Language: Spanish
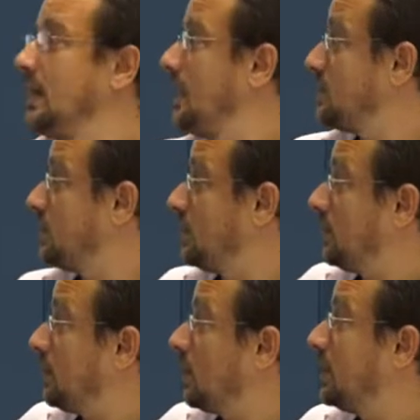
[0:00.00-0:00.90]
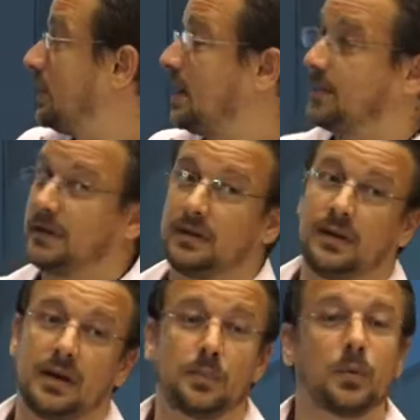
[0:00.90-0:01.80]
son originalmente el
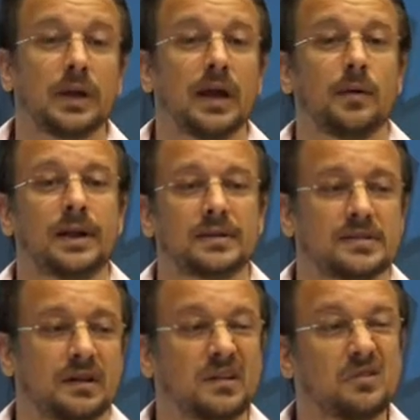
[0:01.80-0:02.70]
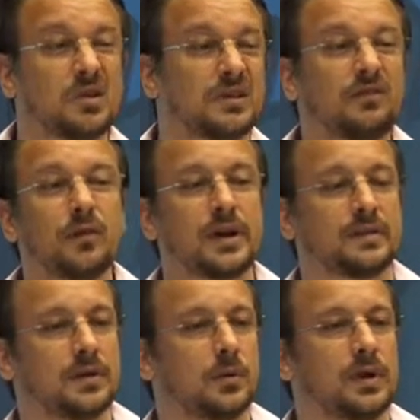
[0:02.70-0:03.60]
que publicaba Alexa, que creo que está fuera de
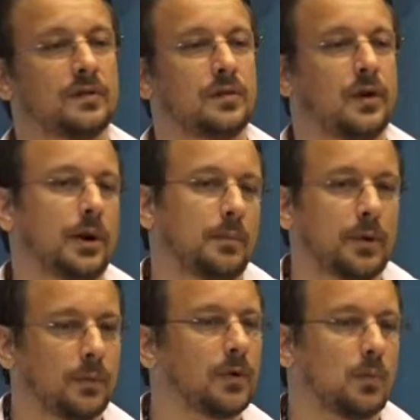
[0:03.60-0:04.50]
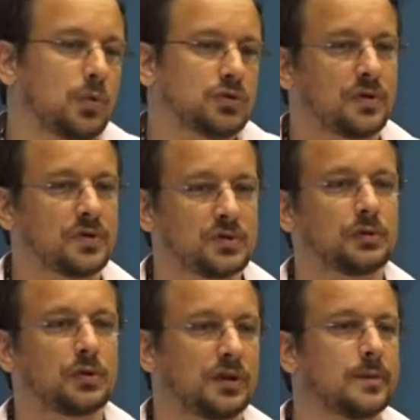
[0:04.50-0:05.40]
circulación ahora, pero bueno, muchos de
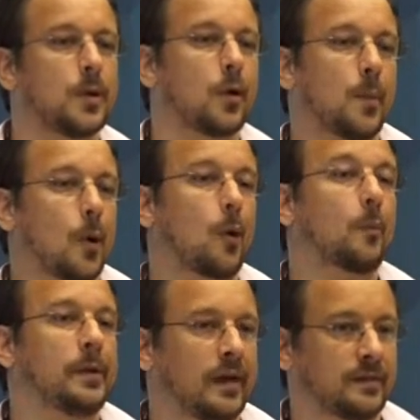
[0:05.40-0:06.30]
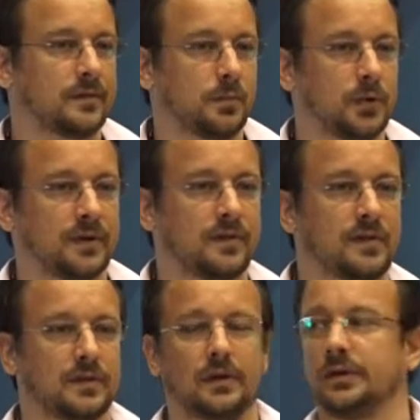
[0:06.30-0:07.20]
nosotros tenemos como copias, por así
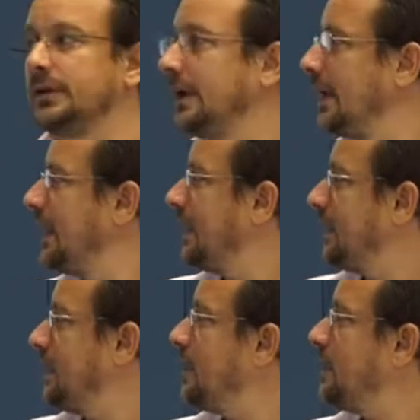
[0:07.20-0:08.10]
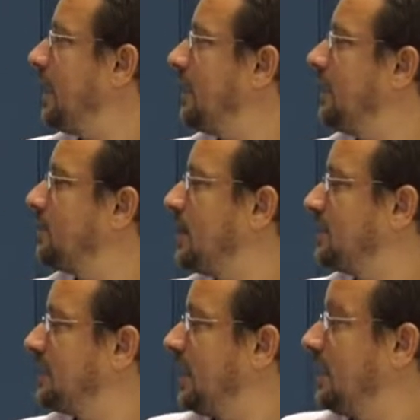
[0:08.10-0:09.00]
decirlo. Y de ahí en
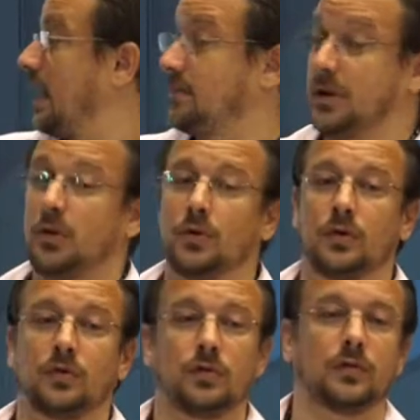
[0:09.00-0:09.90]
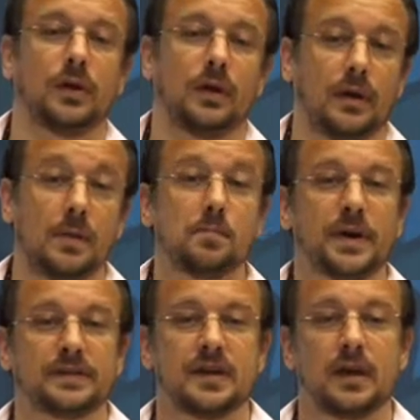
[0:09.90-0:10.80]
más hay al menos dos eh,
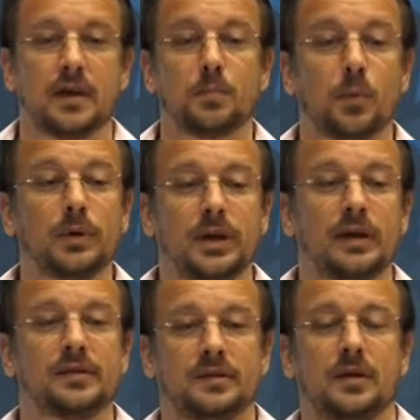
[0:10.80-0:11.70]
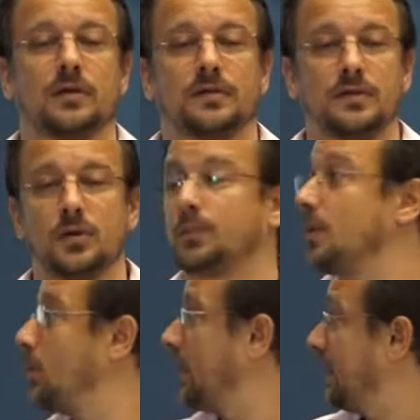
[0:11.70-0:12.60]
empresas que publican listado de sitios
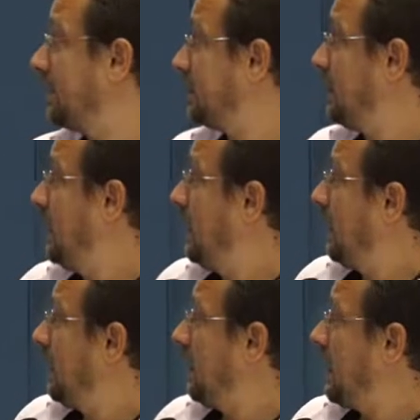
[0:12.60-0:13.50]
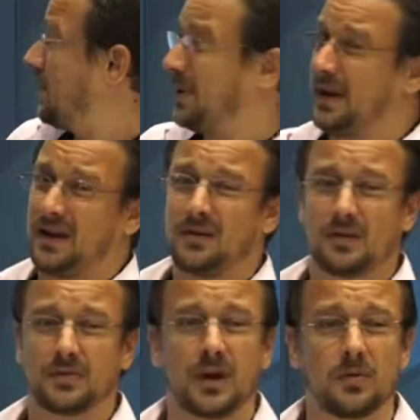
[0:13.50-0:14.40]
populares. Eh, Umbrella creo que
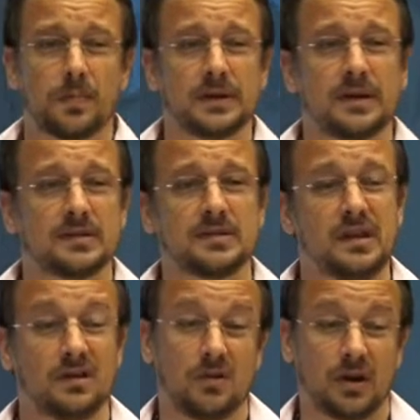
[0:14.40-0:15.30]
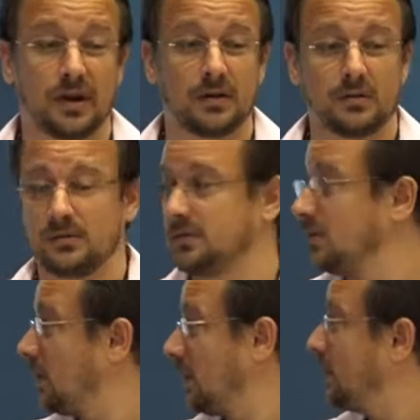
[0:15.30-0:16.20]
es una compañía de Cisco, creo,
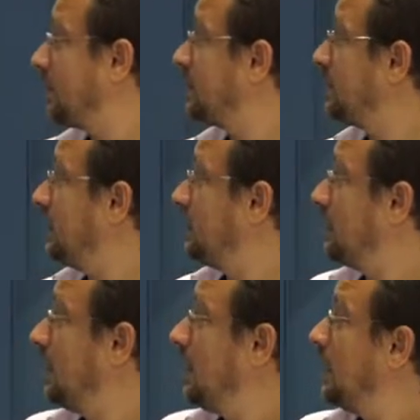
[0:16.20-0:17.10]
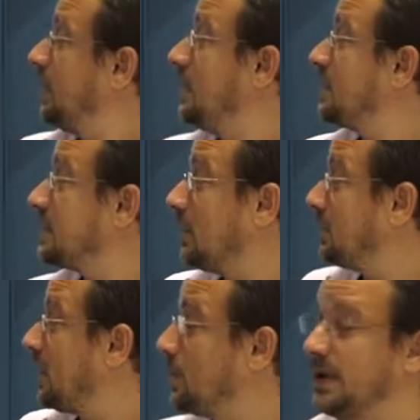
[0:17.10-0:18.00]
o algo de ese estilo. Y esa
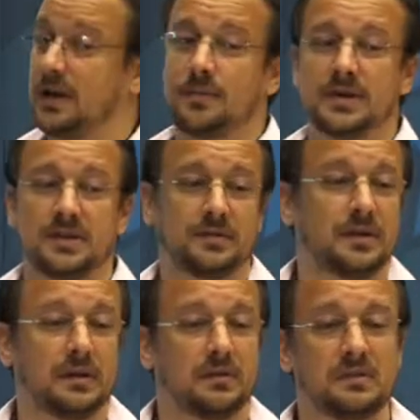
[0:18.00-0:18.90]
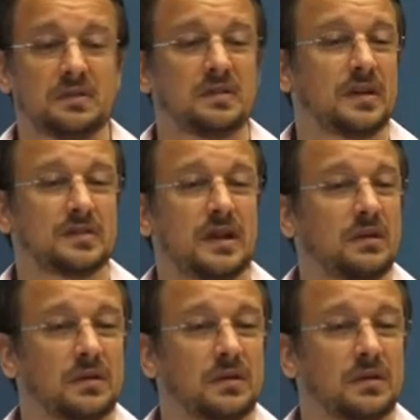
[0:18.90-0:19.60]
otra compañía, Majestic, no sé si hacen algo